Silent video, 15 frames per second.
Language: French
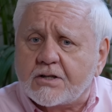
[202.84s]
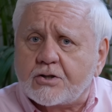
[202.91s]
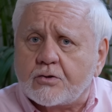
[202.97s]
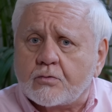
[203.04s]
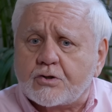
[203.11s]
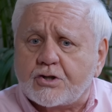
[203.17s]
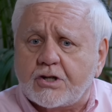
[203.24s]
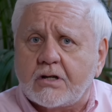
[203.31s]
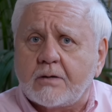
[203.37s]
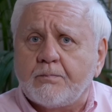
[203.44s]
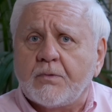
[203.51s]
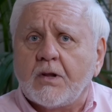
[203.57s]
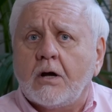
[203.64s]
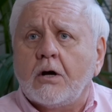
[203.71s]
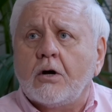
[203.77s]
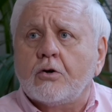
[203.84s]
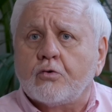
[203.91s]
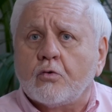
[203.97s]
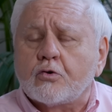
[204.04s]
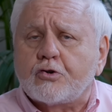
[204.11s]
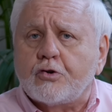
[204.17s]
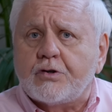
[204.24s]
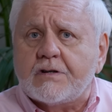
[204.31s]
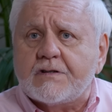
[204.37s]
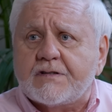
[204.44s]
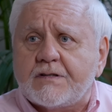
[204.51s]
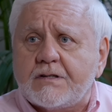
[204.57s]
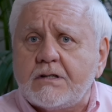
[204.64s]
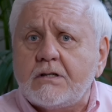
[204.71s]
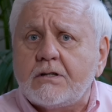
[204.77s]
a changé. Donc je
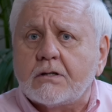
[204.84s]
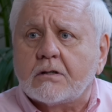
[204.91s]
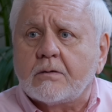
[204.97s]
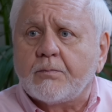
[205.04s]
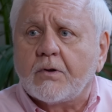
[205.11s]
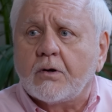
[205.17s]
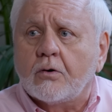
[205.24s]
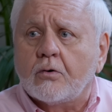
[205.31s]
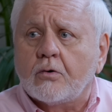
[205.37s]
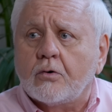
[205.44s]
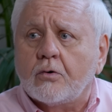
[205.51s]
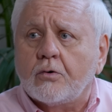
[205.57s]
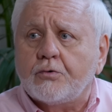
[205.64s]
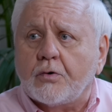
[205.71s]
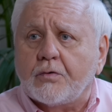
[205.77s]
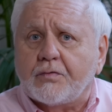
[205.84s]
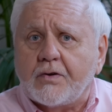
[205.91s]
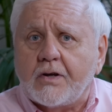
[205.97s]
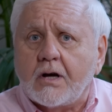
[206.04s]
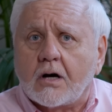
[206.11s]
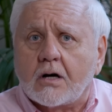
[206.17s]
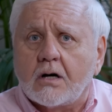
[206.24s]
décide de faire